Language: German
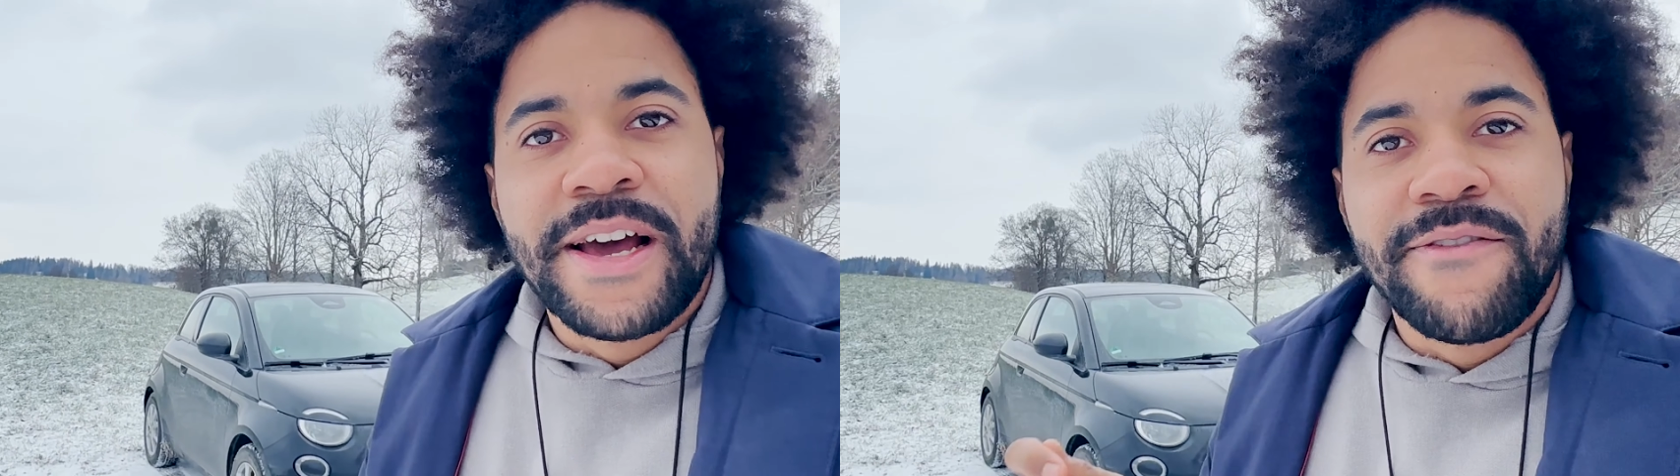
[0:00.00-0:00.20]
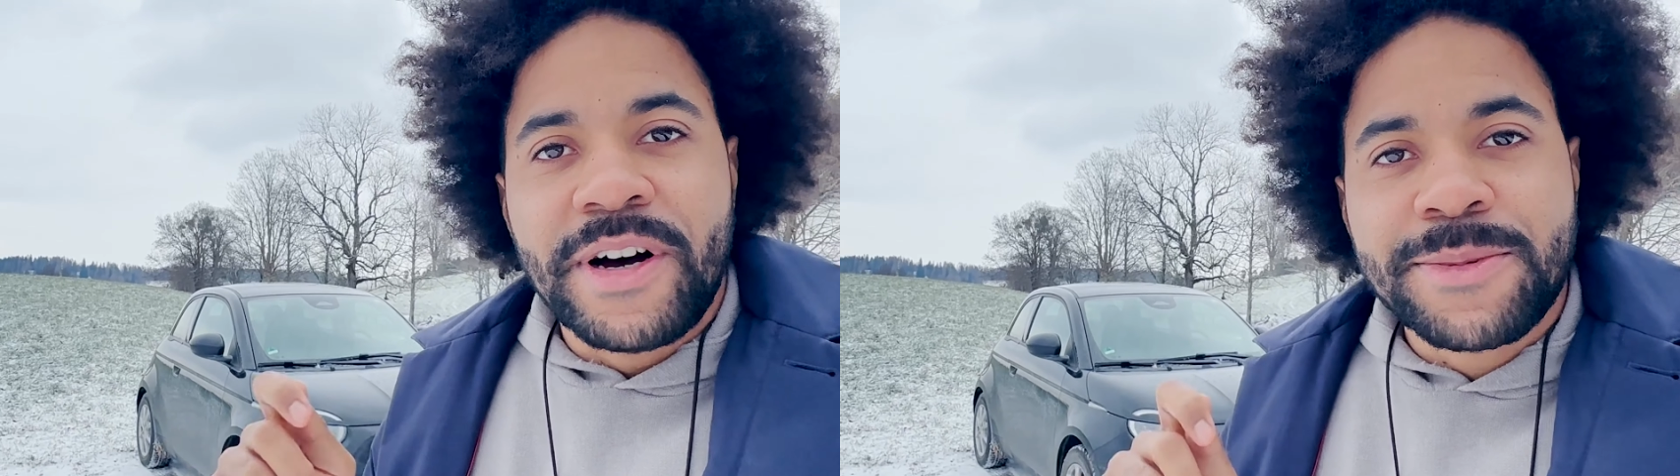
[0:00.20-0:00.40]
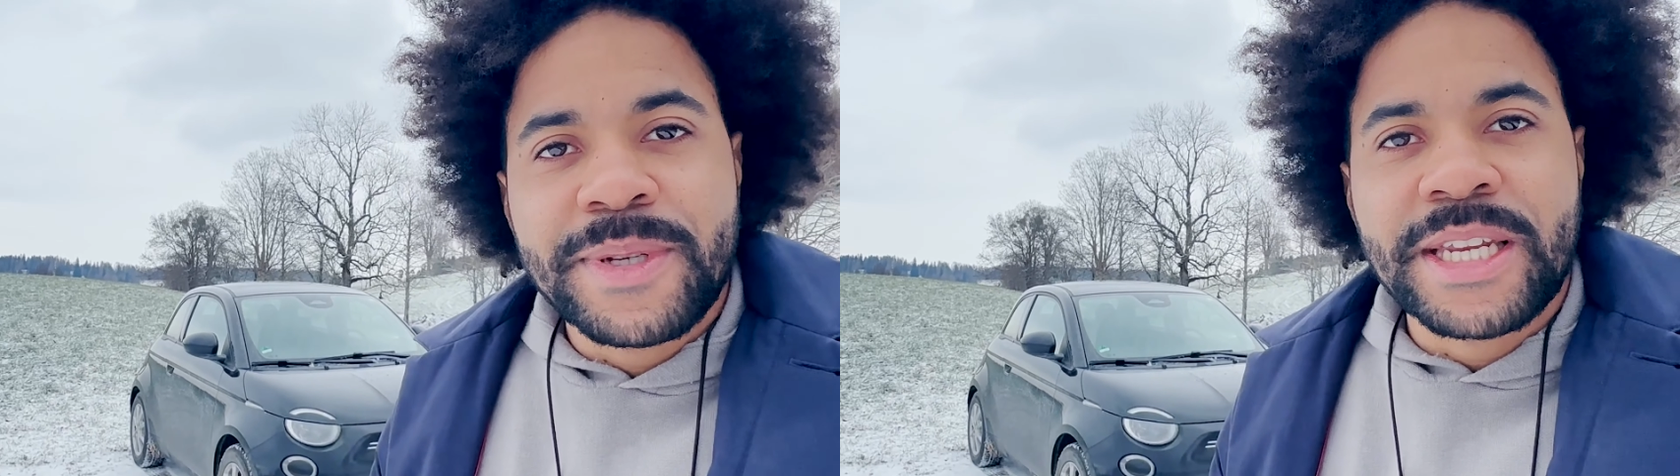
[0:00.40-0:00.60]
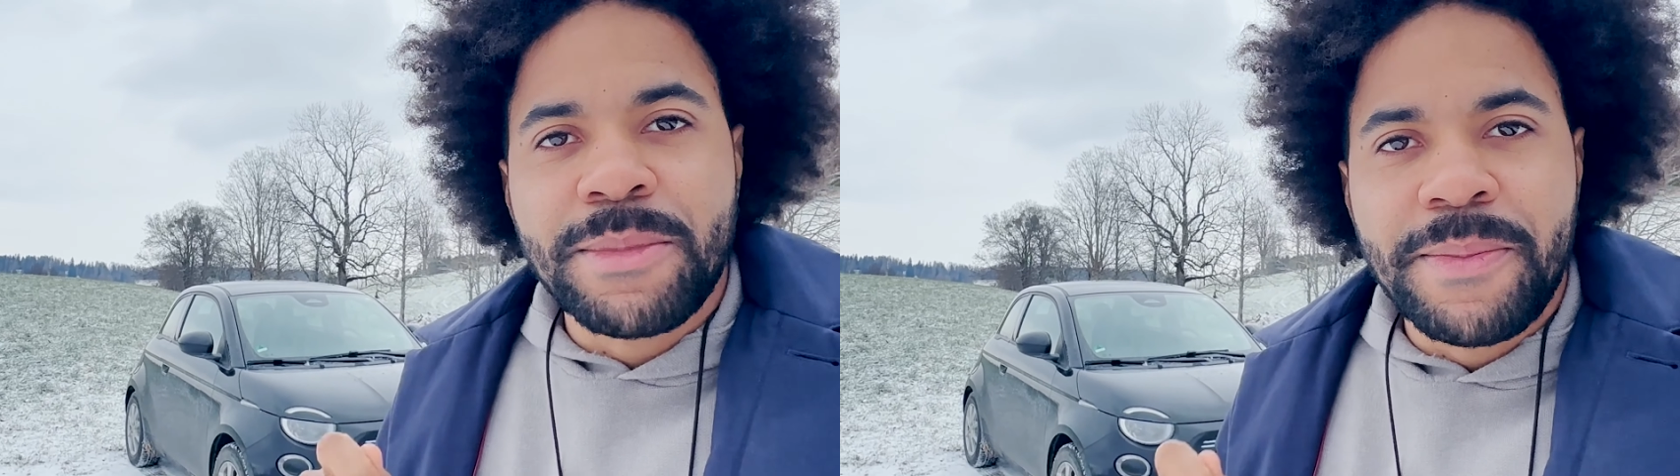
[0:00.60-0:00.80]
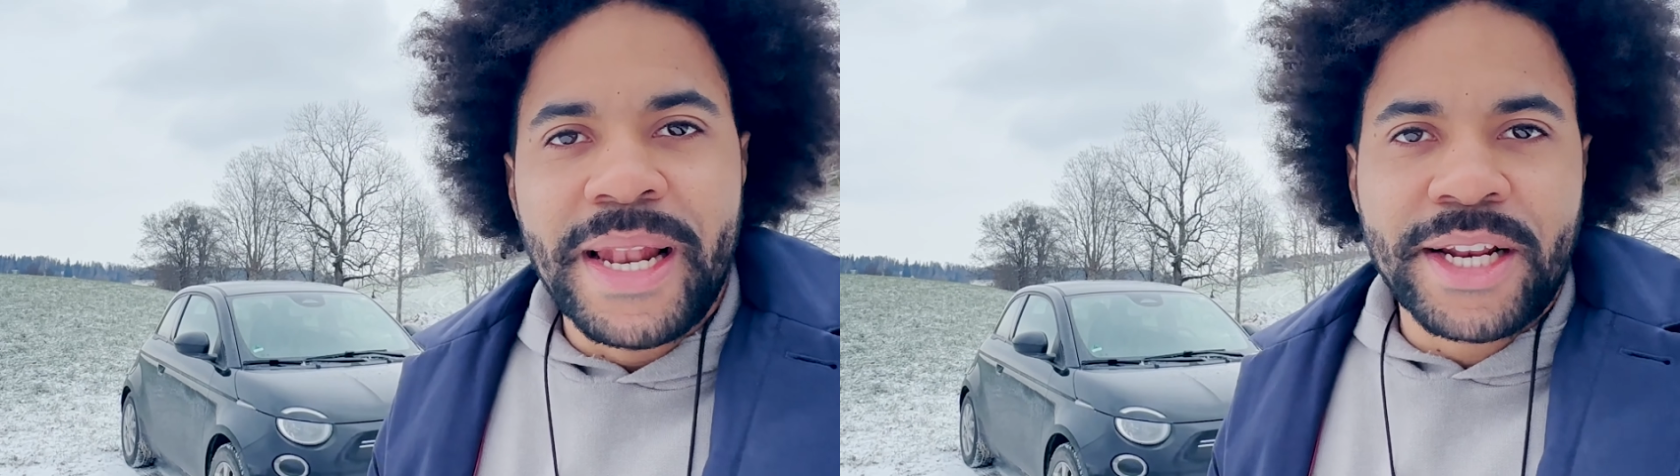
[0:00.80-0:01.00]
Was passiert
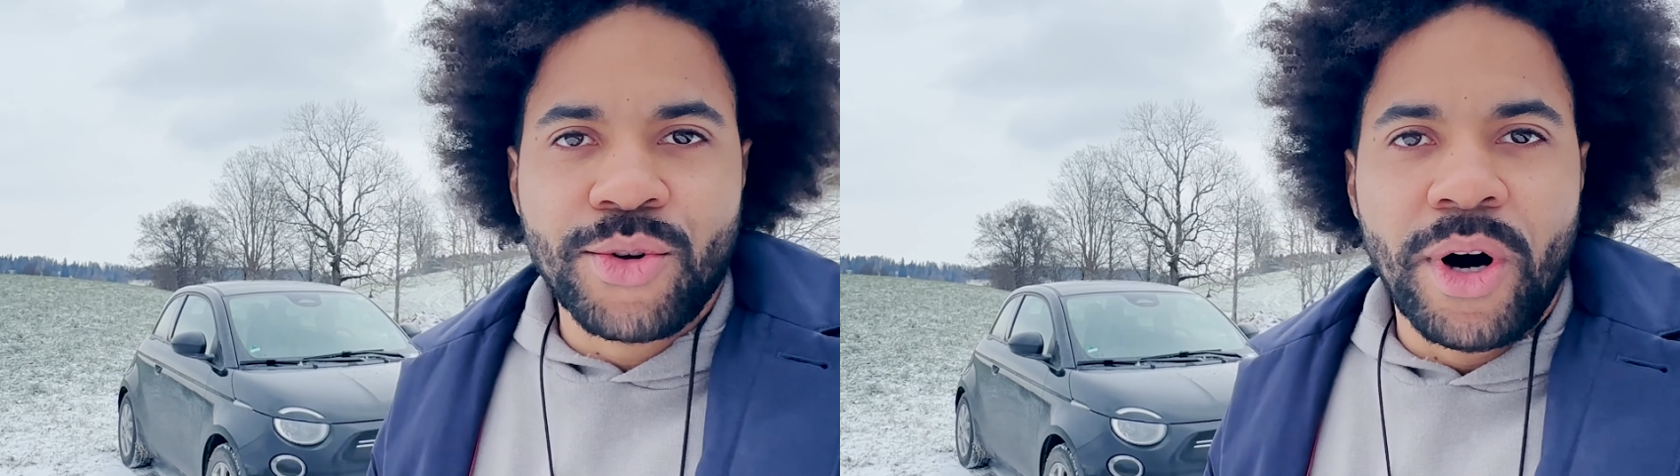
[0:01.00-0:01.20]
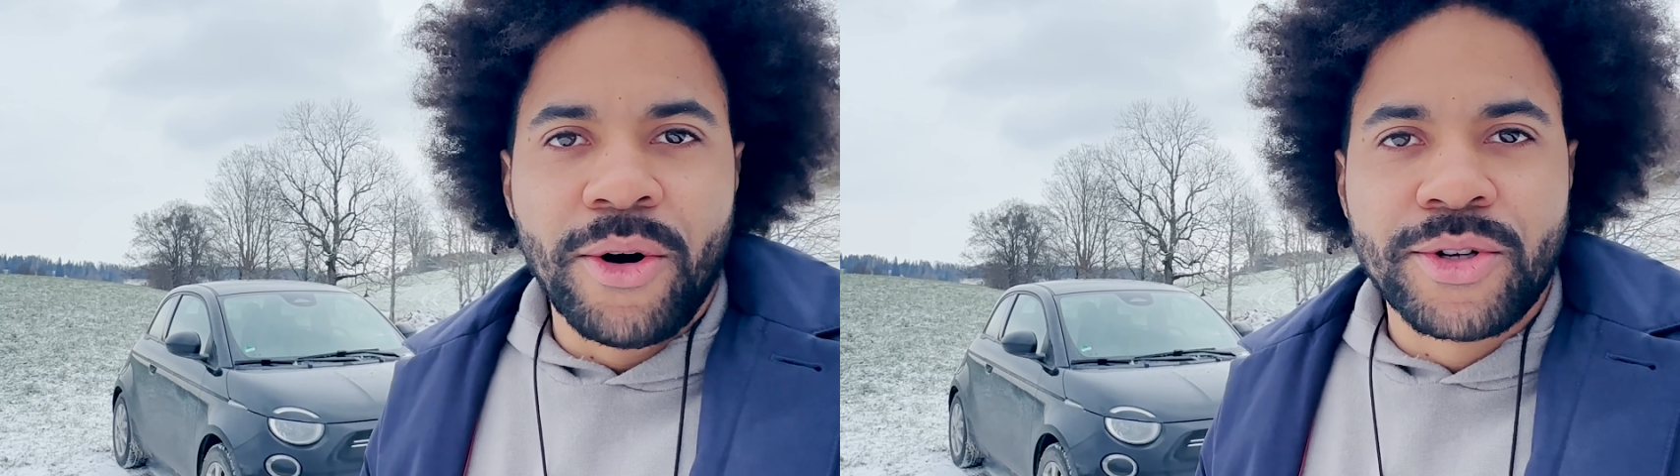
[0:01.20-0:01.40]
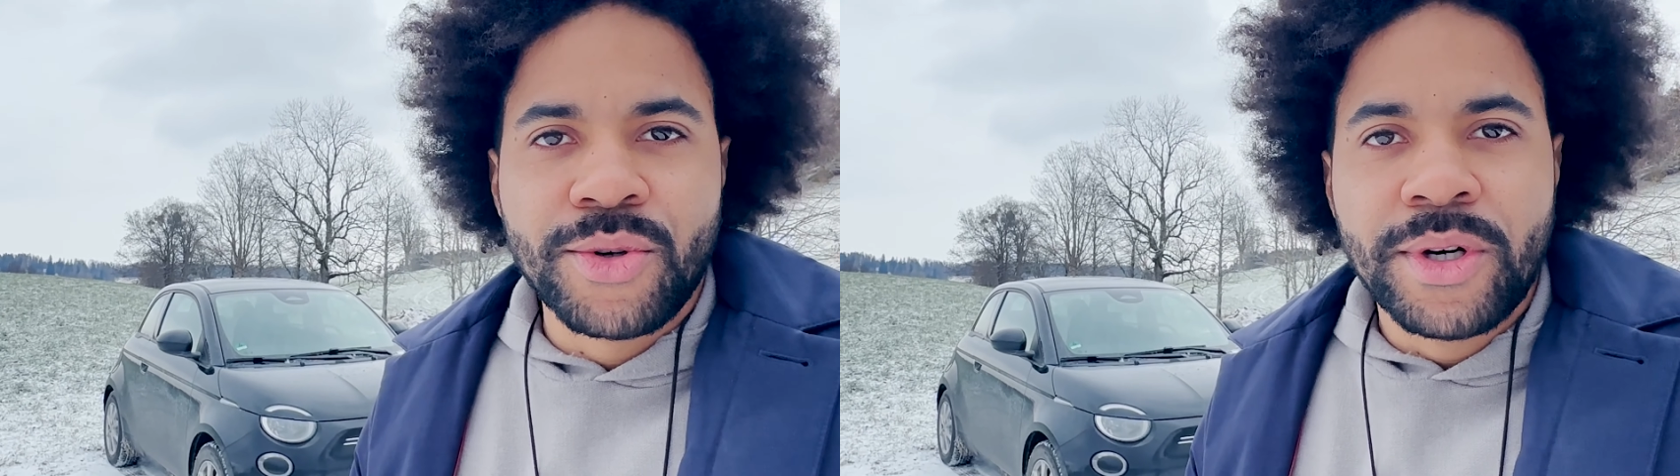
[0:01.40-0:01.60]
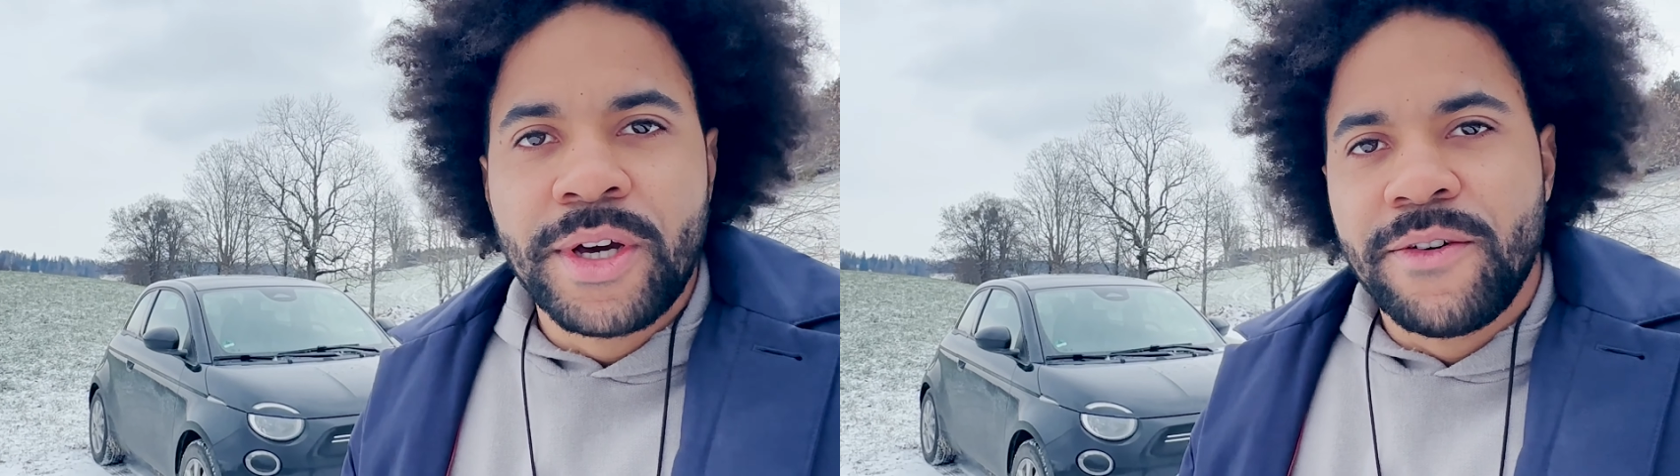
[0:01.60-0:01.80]
mit dem Elektroauto,